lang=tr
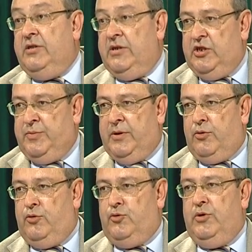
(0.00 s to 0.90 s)
çalışma
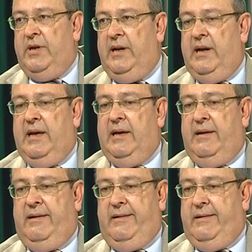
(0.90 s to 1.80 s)
koşullarıyla,
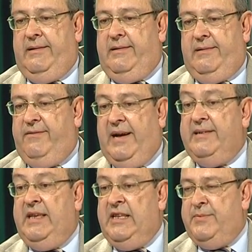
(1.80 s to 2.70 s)
e,
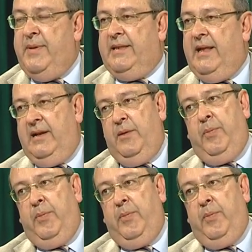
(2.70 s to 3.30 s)
verdiği hizmetlerle